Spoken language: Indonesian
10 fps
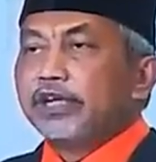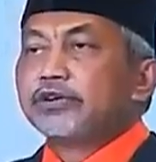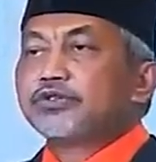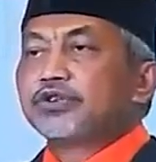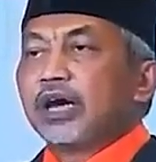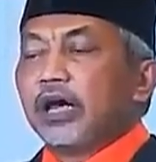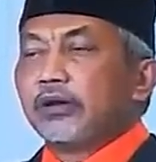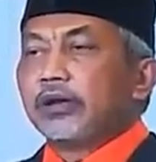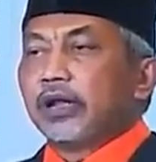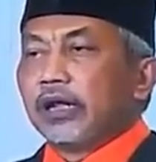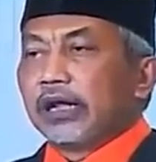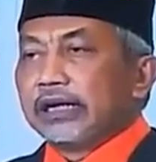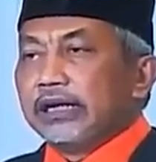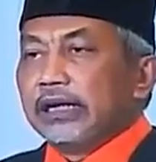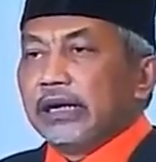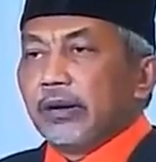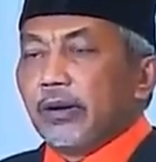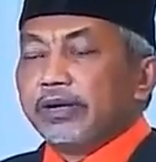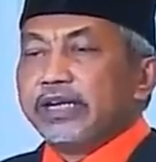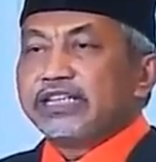Insya Allah,
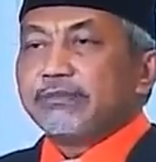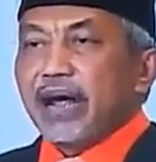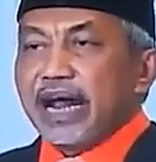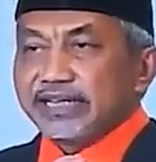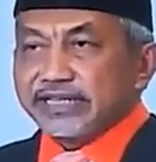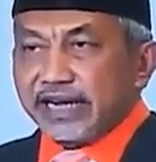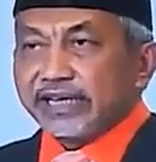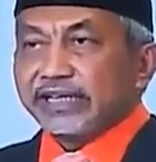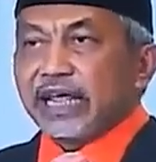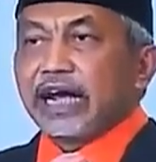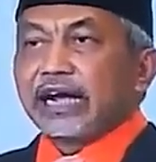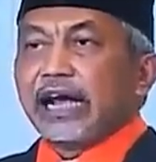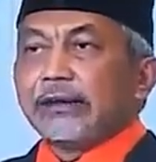kondisi bangsa kita